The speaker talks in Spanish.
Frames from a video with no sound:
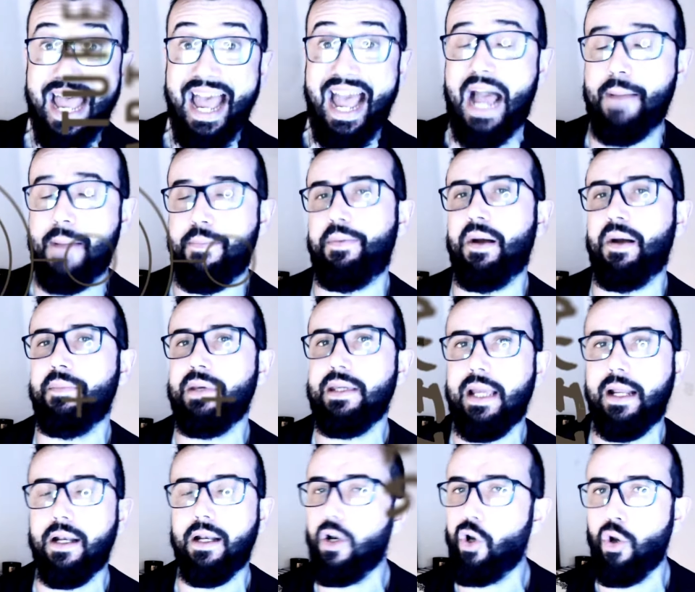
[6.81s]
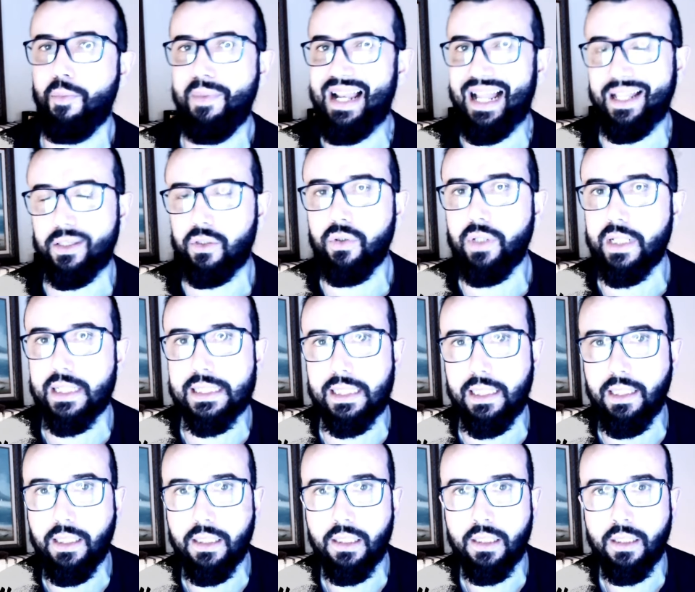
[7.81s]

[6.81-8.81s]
A Pepa Millán no me la toques, ¿eh?